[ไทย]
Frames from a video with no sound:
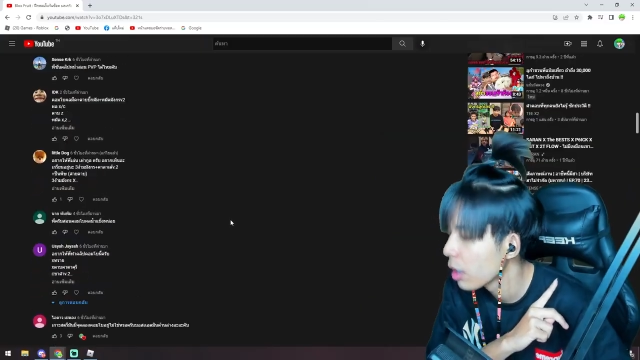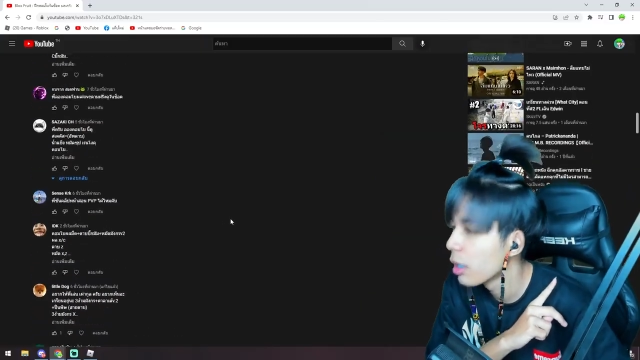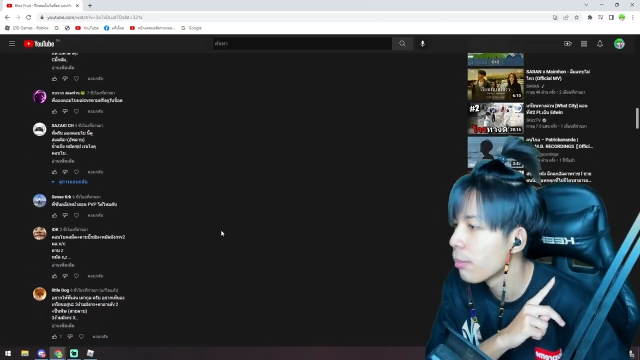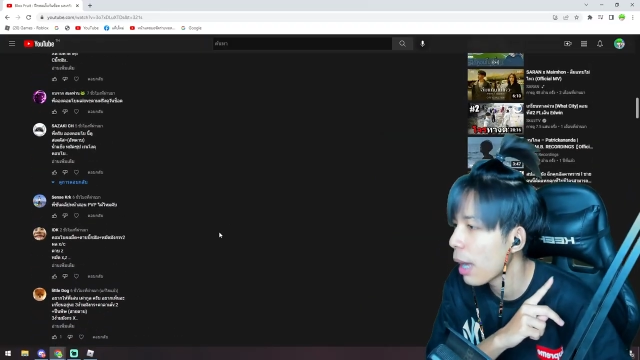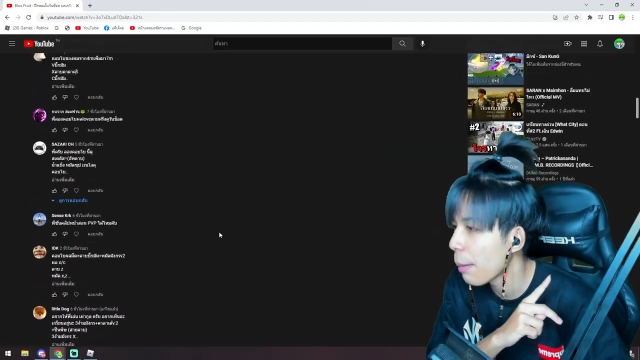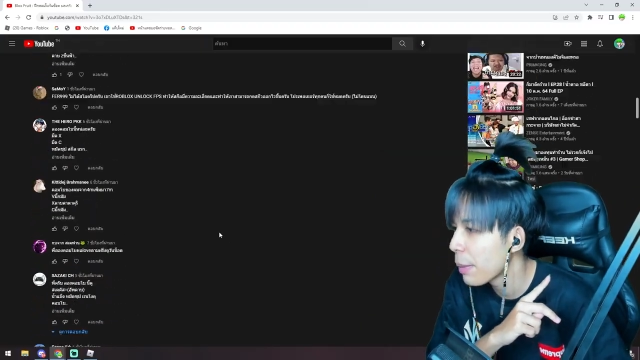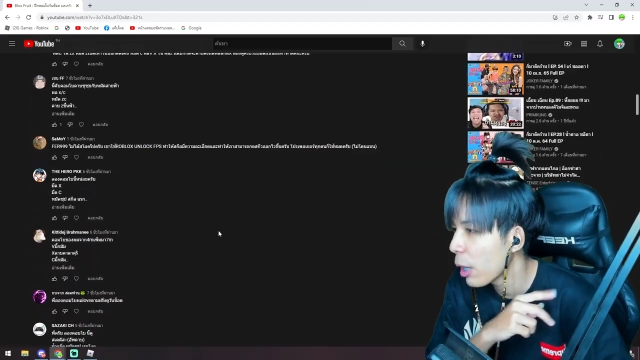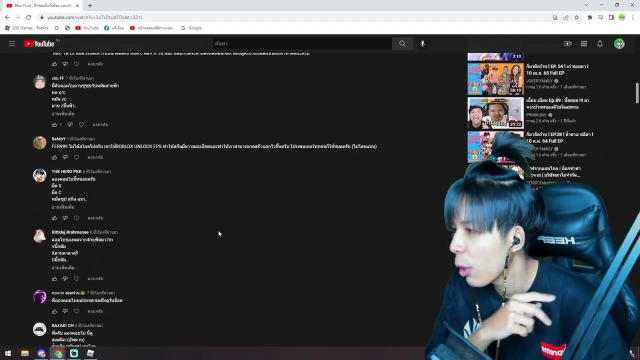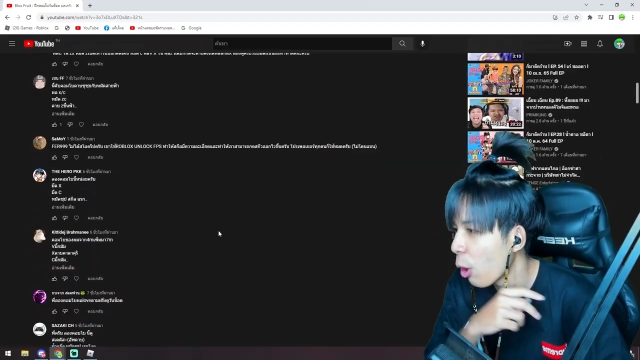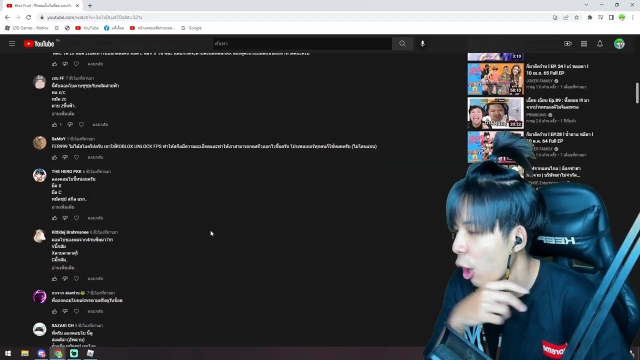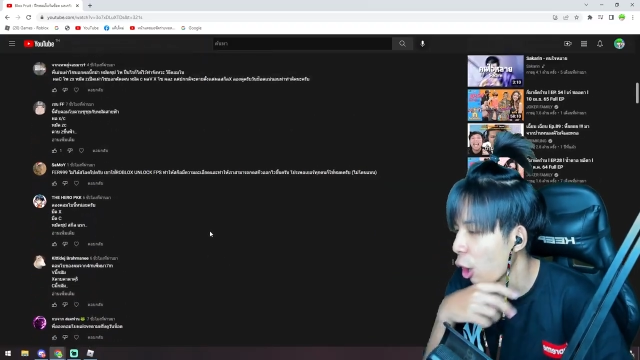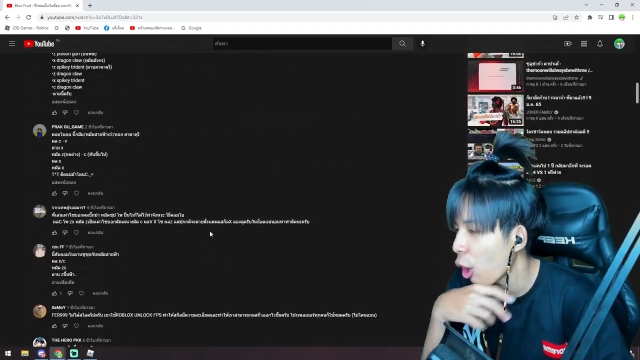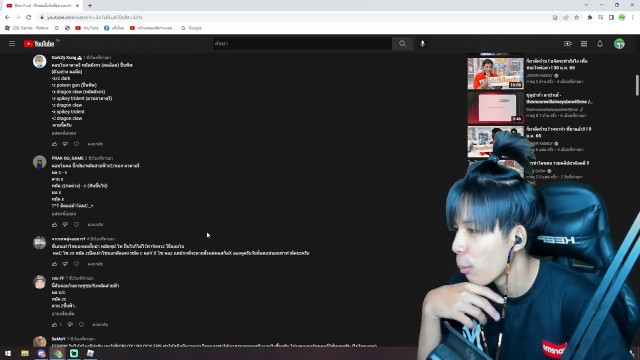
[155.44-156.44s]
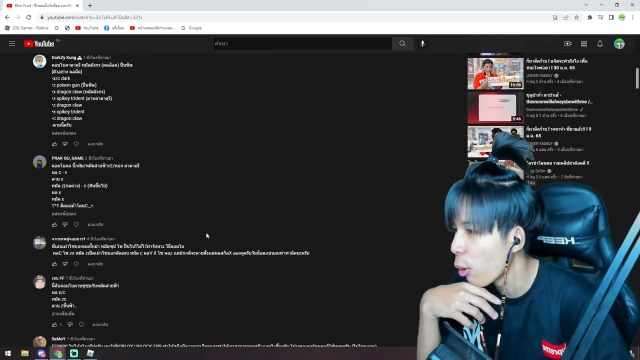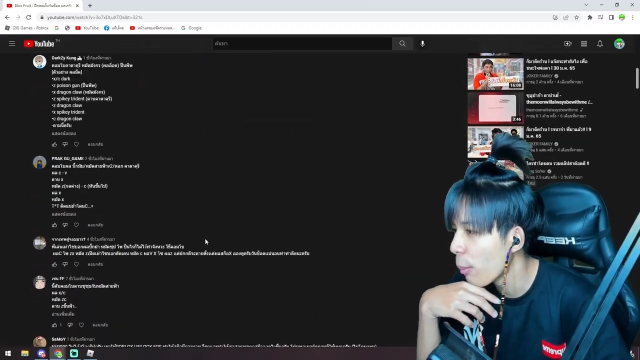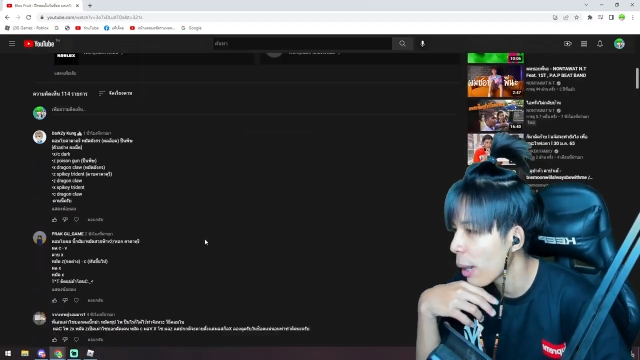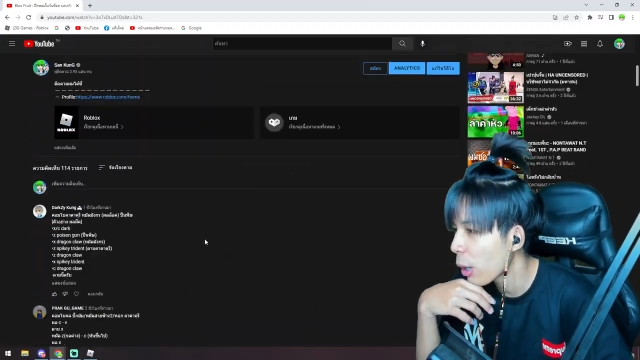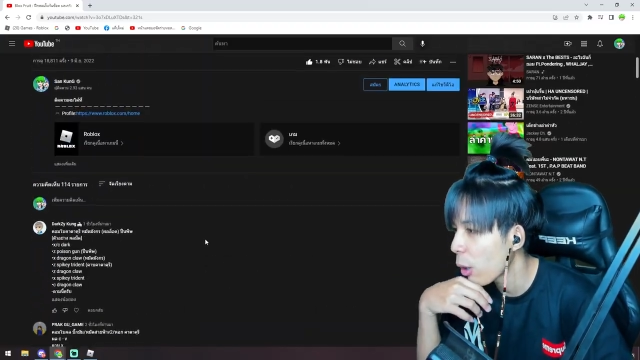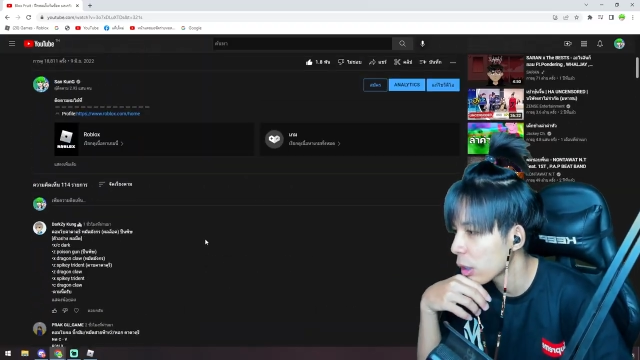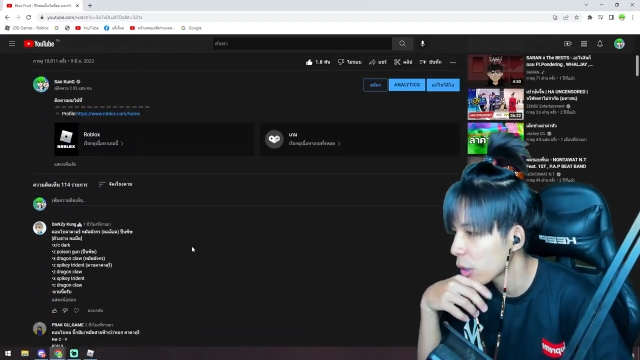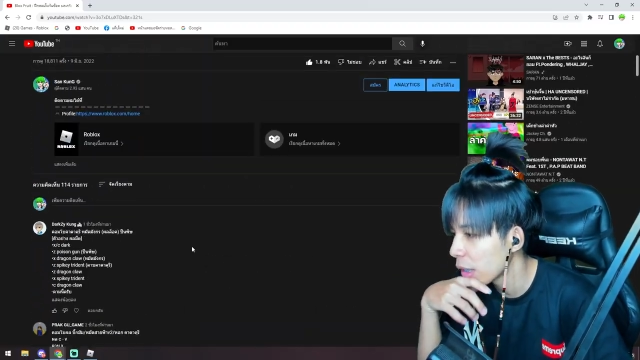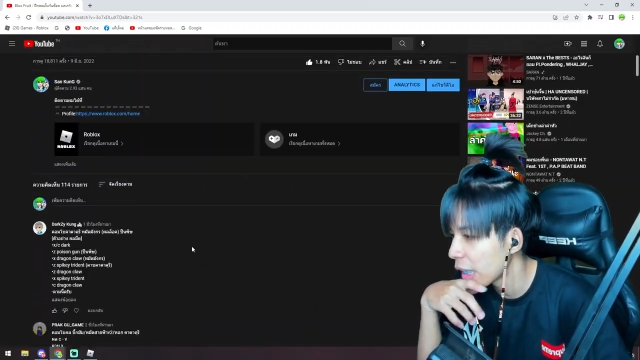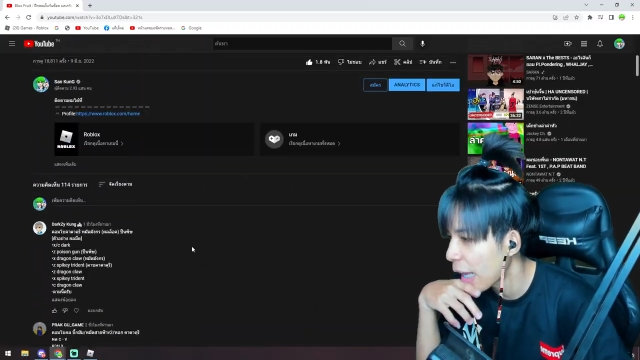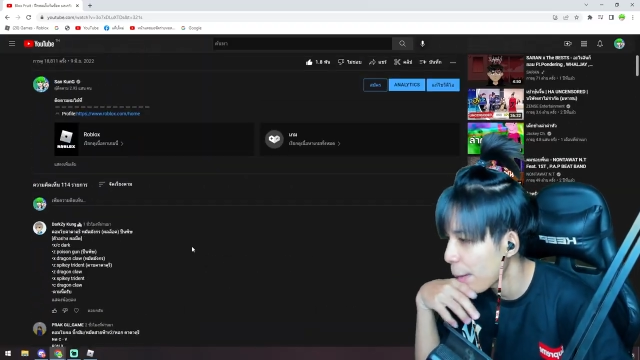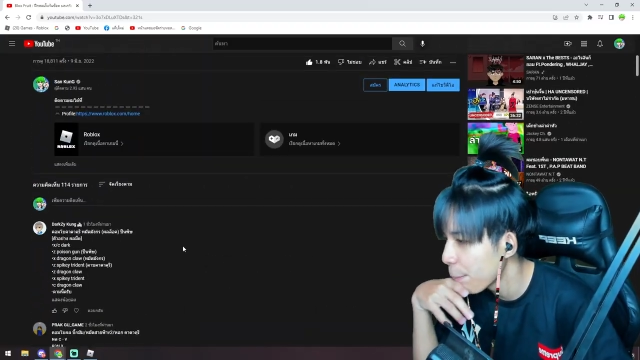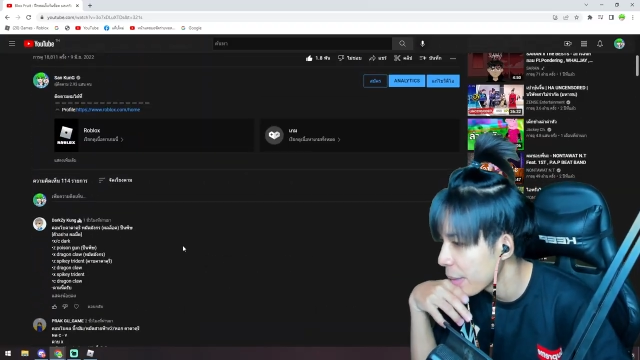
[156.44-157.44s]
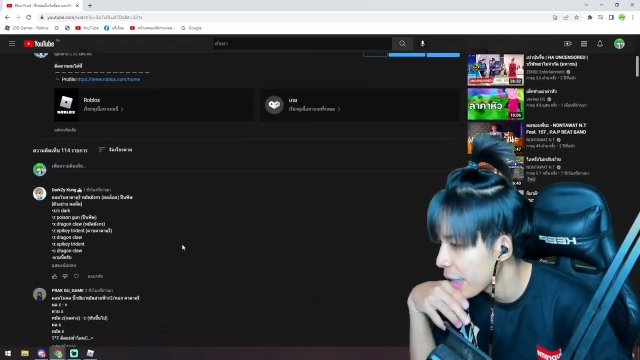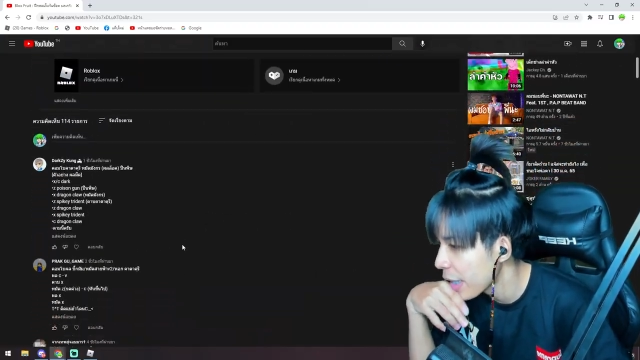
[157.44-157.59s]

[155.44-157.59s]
มาพี่ขอเอาคอมโบมังกรก่อนเลยนะครับมี